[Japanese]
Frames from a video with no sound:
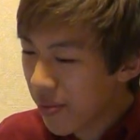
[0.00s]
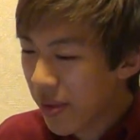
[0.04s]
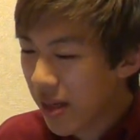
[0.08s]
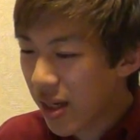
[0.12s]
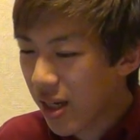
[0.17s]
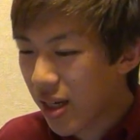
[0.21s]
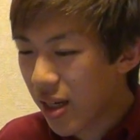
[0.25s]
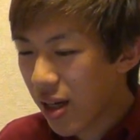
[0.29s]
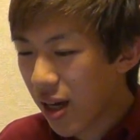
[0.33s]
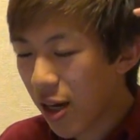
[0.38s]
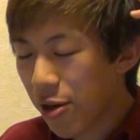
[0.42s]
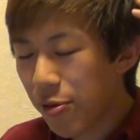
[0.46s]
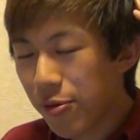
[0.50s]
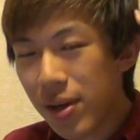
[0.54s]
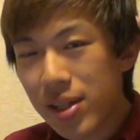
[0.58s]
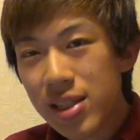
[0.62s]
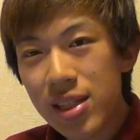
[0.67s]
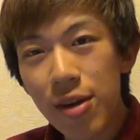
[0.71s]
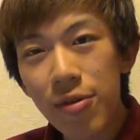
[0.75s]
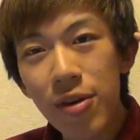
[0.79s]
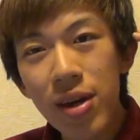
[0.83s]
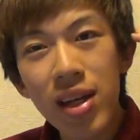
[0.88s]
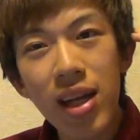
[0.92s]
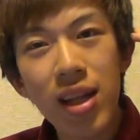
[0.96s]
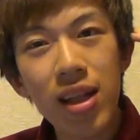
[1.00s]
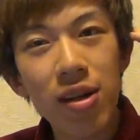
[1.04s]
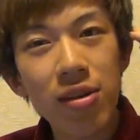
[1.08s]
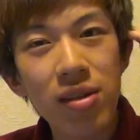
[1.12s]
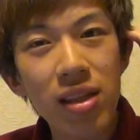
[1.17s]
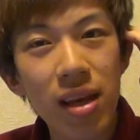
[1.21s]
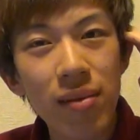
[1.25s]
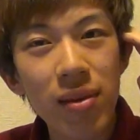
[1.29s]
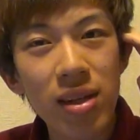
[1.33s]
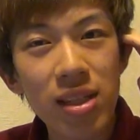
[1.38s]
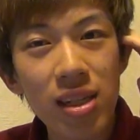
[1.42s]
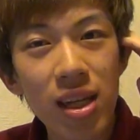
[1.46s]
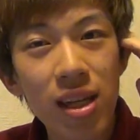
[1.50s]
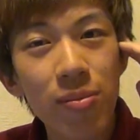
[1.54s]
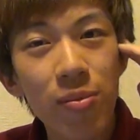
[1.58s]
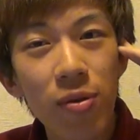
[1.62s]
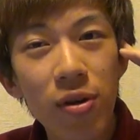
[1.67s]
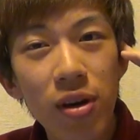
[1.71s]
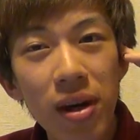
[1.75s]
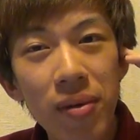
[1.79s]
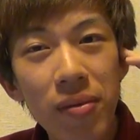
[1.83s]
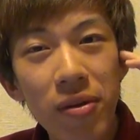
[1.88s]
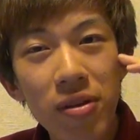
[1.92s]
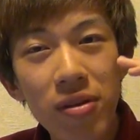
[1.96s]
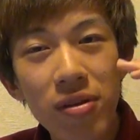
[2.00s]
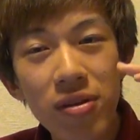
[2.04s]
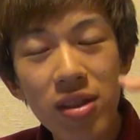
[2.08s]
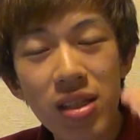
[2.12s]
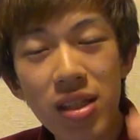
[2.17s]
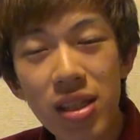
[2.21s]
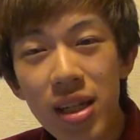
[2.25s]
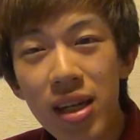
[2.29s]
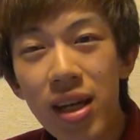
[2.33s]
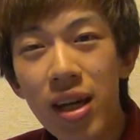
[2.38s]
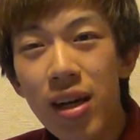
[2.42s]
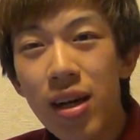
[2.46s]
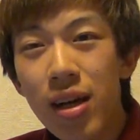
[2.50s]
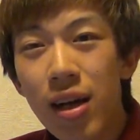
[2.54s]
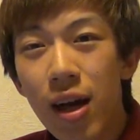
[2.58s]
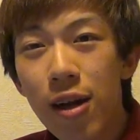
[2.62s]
ビー、アルファサファイアっての出ましたね、ポケモンのね。